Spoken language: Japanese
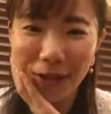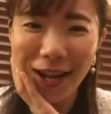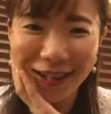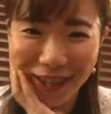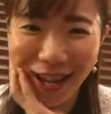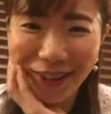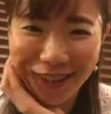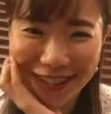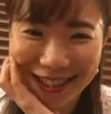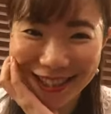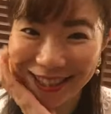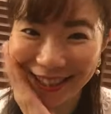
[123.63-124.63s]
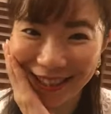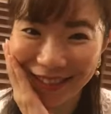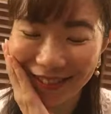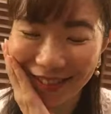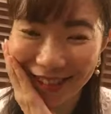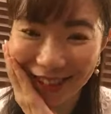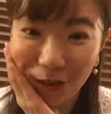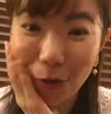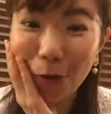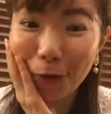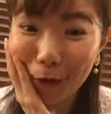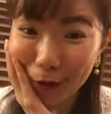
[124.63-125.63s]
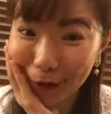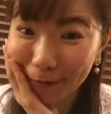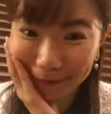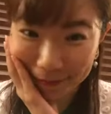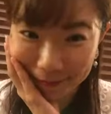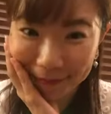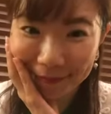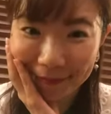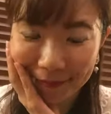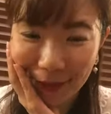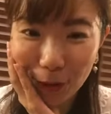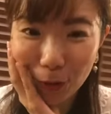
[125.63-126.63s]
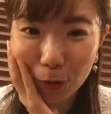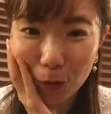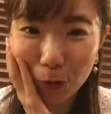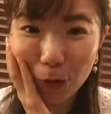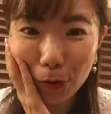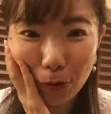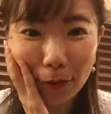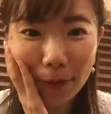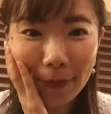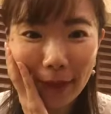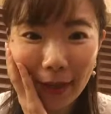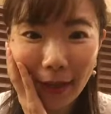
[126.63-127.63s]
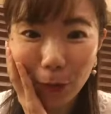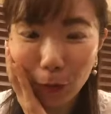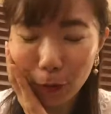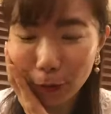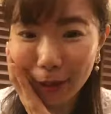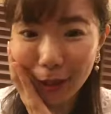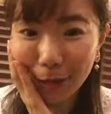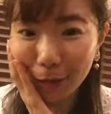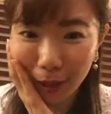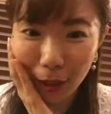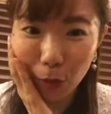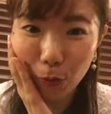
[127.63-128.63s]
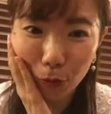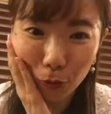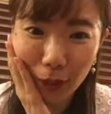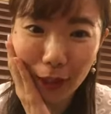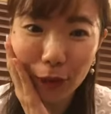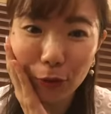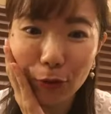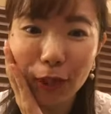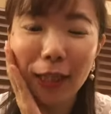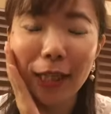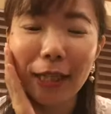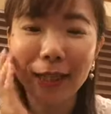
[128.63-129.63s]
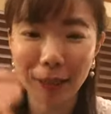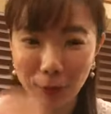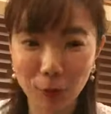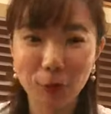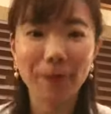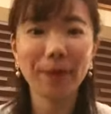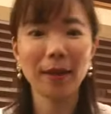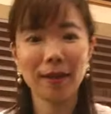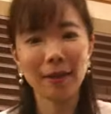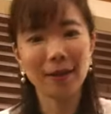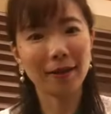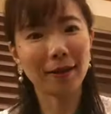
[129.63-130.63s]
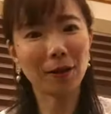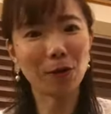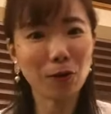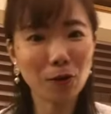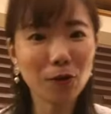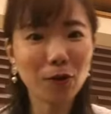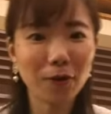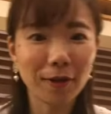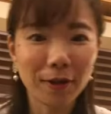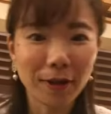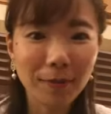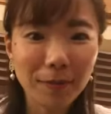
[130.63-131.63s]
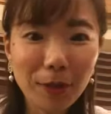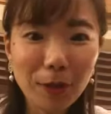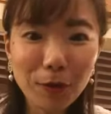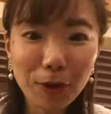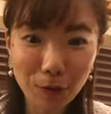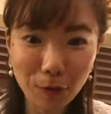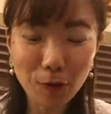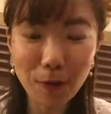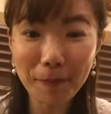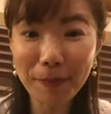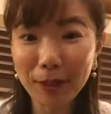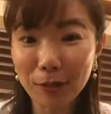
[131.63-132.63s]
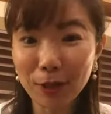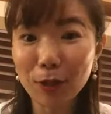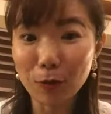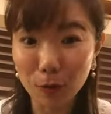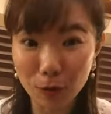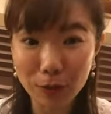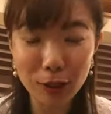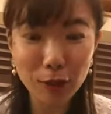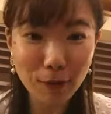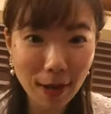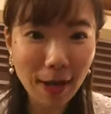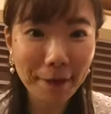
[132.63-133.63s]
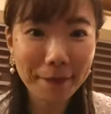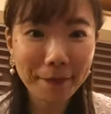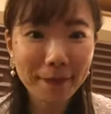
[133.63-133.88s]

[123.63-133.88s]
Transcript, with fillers: 何の話したっけと思ったんだけど洋服今日ちょうど、えっと講座でもね洋服の話をしてたんですけどなんかこの緑のワンピース着るの実は